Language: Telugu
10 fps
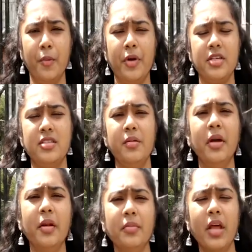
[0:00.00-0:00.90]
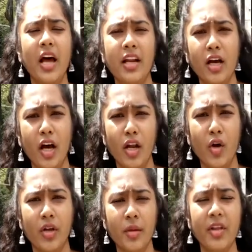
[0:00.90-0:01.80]
ప్రస్తుతం మనం తార్నాకల్లో
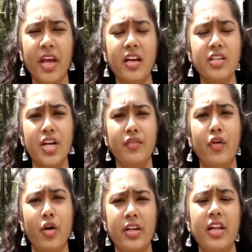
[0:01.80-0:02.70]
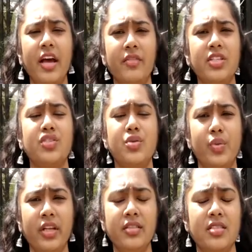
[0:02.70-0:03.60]
ఉన్నాం ద ఇంగ్లీష్ అండ్ ఫారెన్ లాంగ్వేజ్
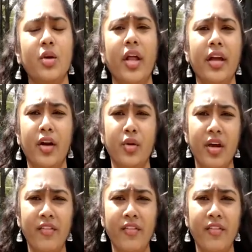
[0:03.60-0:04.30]
స్టూడెంట్స్ కూడా ఇక్కడ ఉన్న